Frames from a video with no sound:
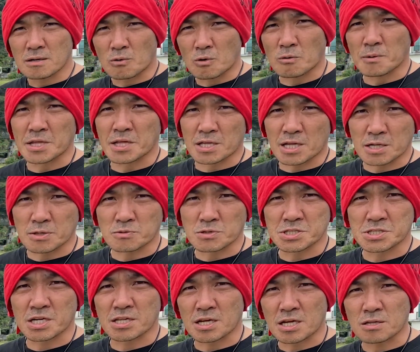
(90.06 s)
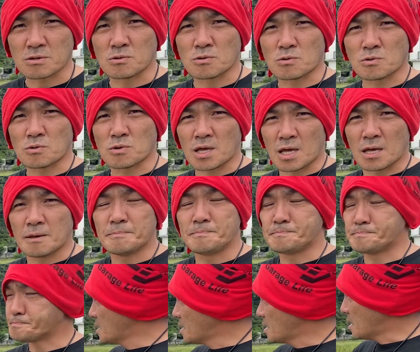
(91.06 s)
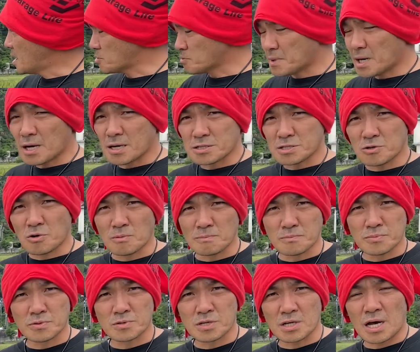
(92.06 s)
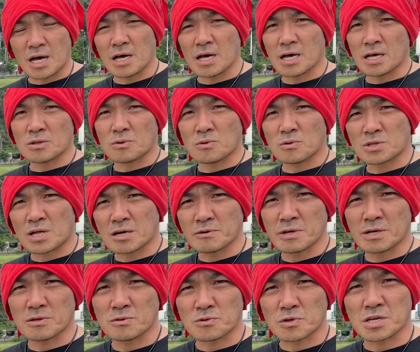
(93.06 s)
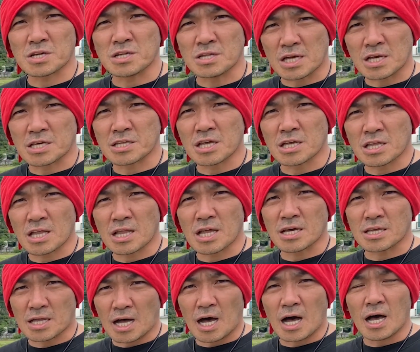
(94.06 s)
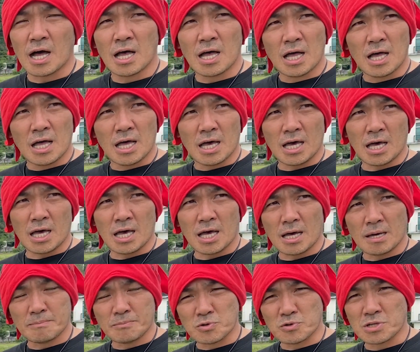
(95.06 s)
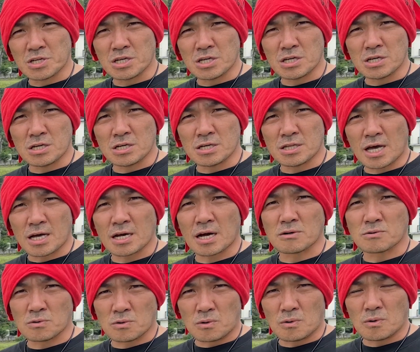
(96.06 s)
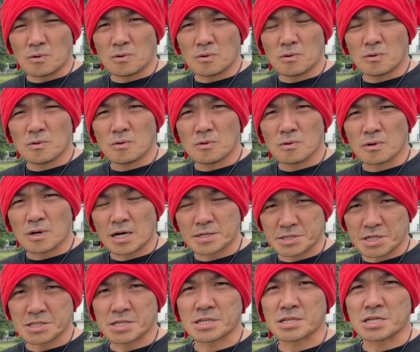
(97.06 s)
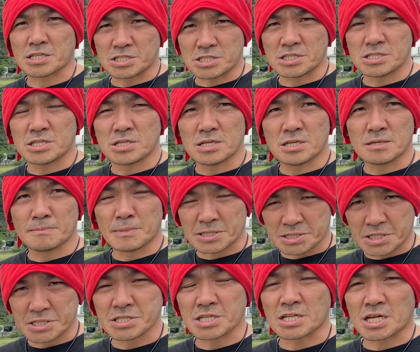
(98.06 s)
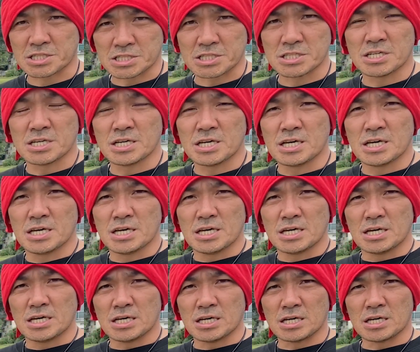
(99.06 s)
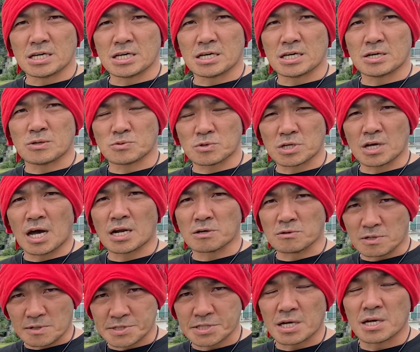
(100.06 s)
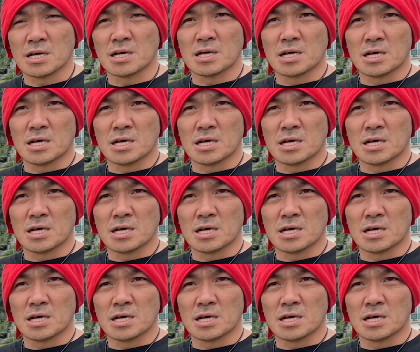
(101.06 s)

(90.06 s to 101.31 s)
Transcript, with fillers: ここまでたどり着けたということで。あと、まあ、日本分離、えっ、ー、と、田植えの時にね、来ていただいた、えー、分離大学の学生さんたち、まあ、先生たち、えー、本当にありがとうございました。